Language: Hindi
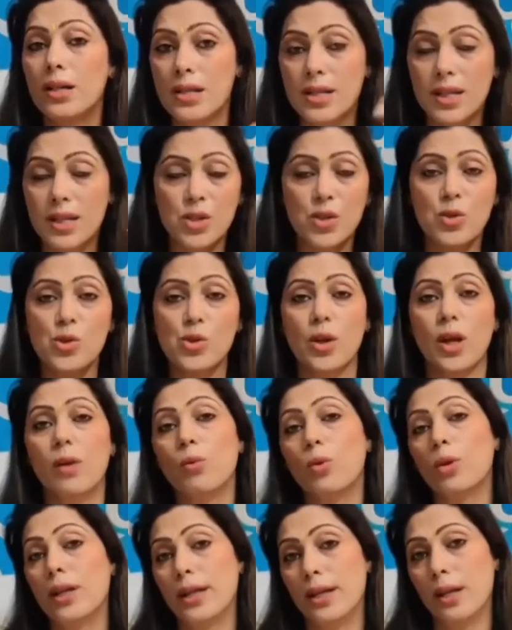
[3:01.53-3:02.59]
डिसीजन जो है
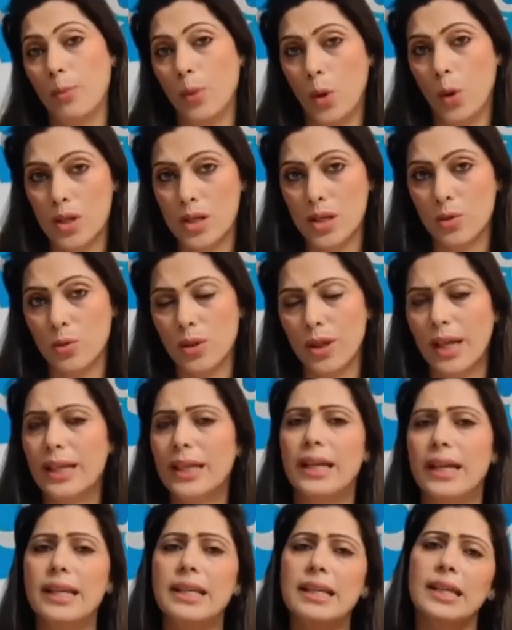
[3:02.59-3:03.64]
वो लेना बहुत जरूरी है
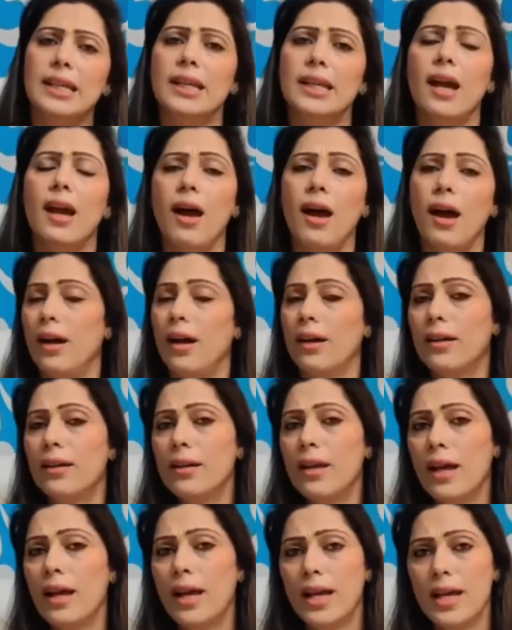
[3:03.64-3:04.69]
यानी कि अगर
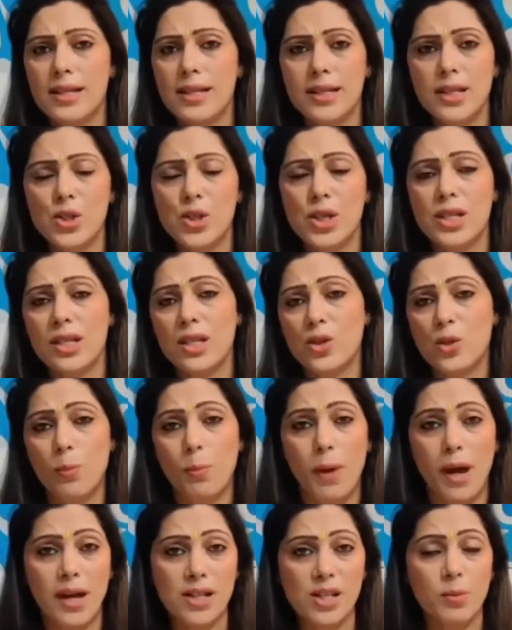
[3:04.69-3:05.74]
ऐसी चीजें जो
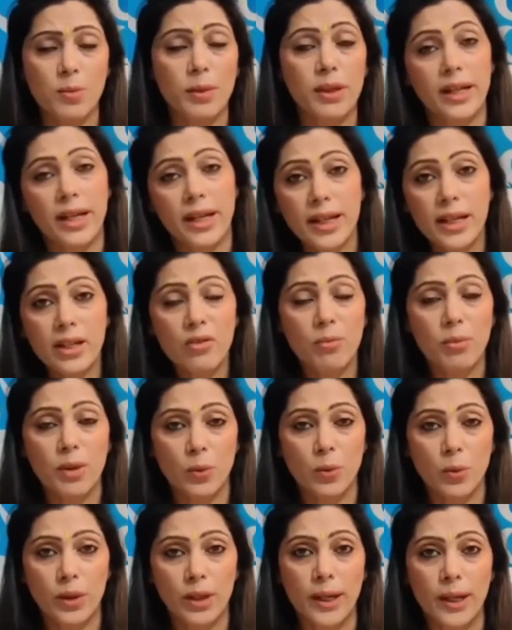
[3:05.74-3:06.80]
पास्ट में नेगेटिव में
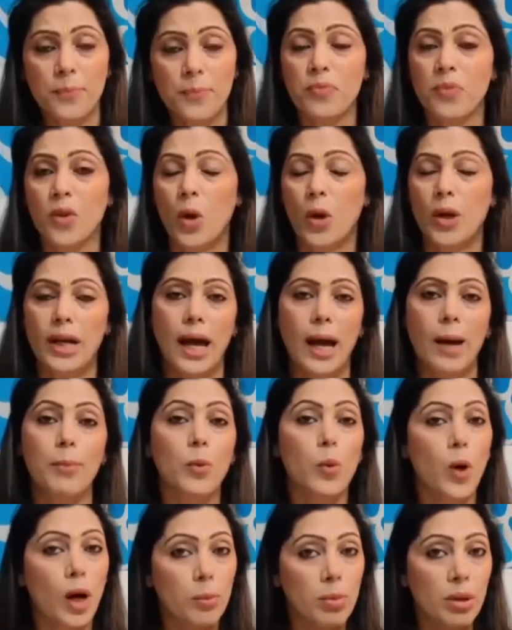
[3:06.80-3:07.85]
हुई है और
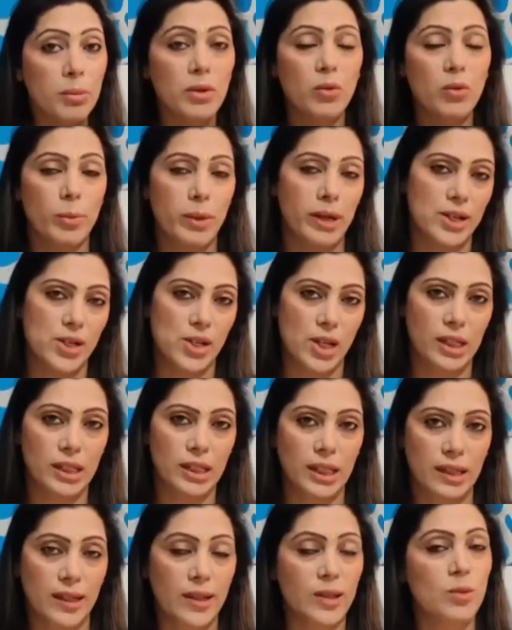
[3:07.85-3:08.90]
आपको अभी भी वो परेशान
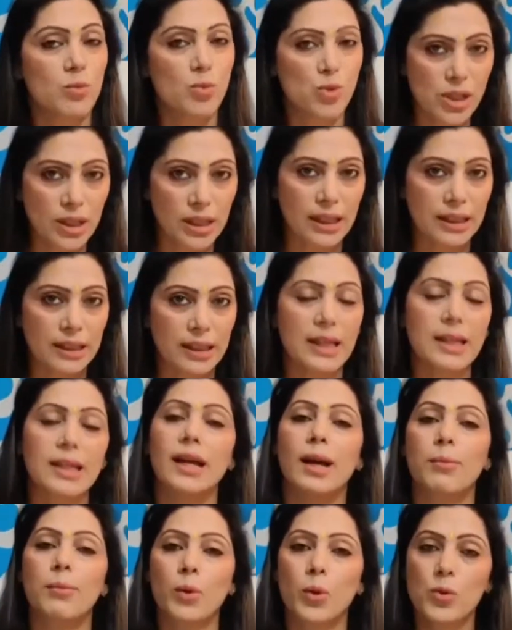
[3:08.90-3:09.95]
करे तो मुझे लगता है कि
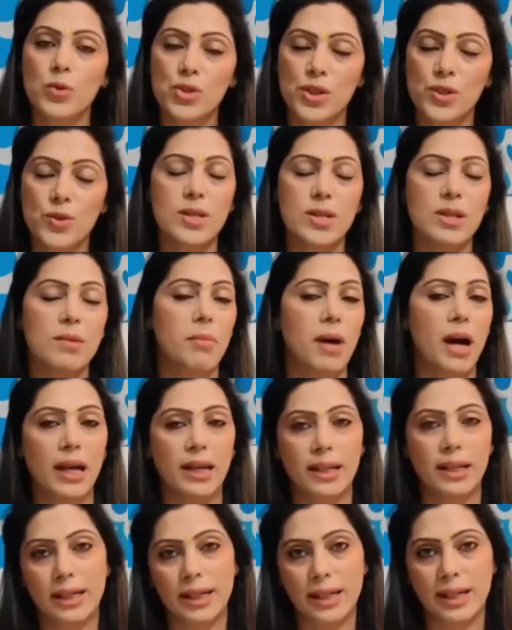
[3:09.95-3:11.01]
आपको उन चीजों से बाहर
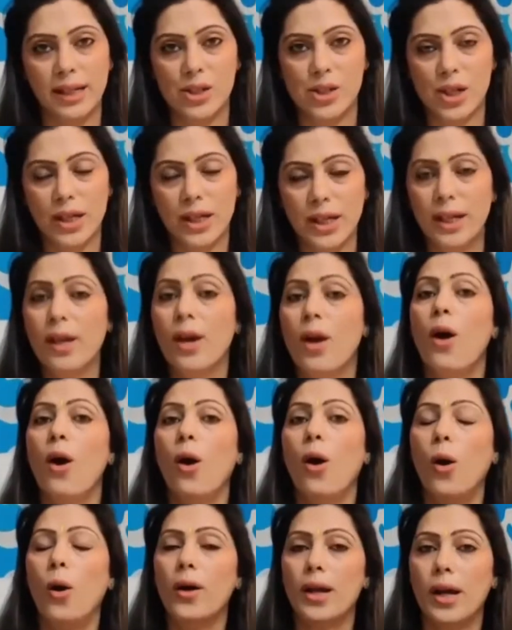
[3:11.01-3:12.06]
निकलना चाहिए
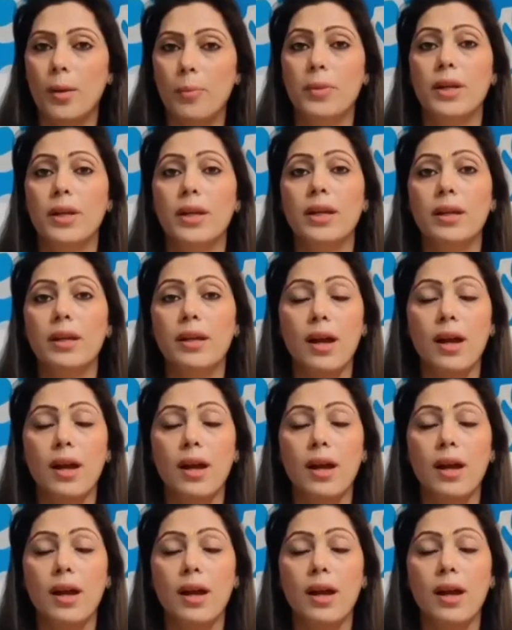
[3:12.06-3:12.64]
और अपने